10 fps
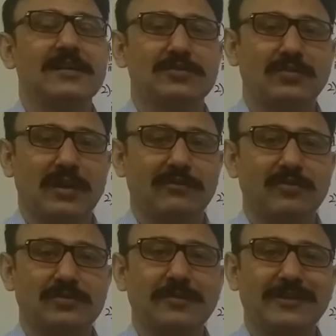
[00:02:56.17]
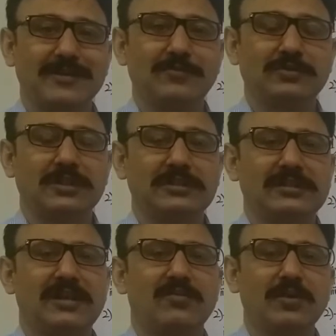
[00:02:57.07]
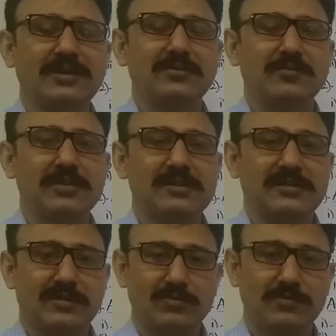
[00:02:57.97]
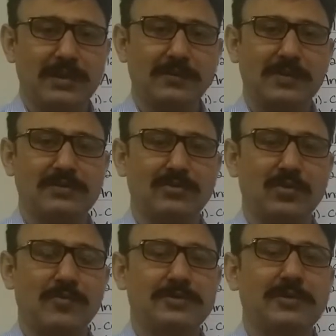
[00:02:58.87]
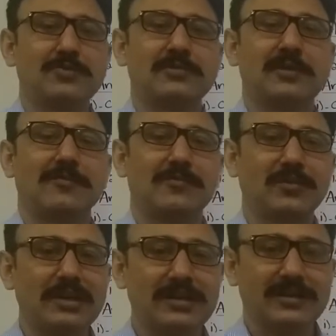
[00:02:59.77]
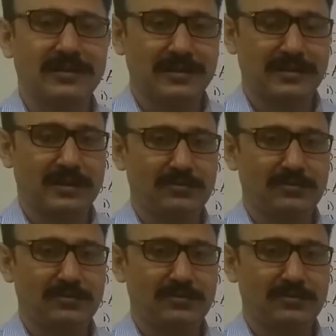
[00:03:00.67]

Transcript: जो है वो उसमें कम हो जाती है व्हाट इट मींस के रूम टेम्परेचर के ऊपर जब उसकी आप रोलिंग करेंगे